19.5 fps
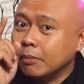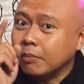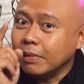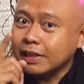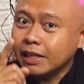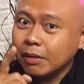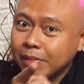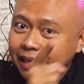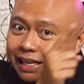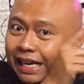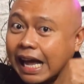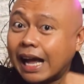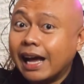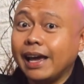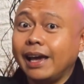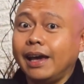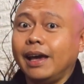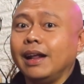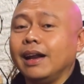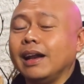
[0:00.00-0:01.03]
teman-teman
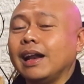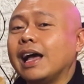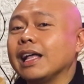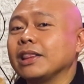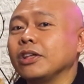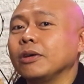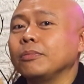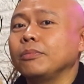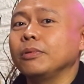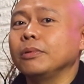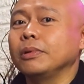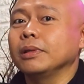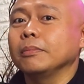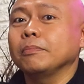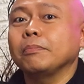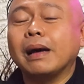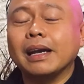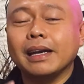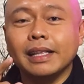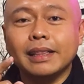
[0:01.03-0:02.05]
HR
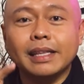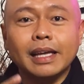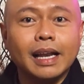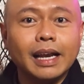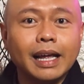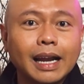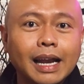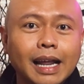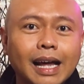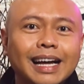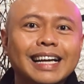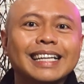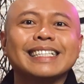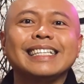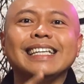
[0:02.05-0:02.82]
ataupun panitia lelang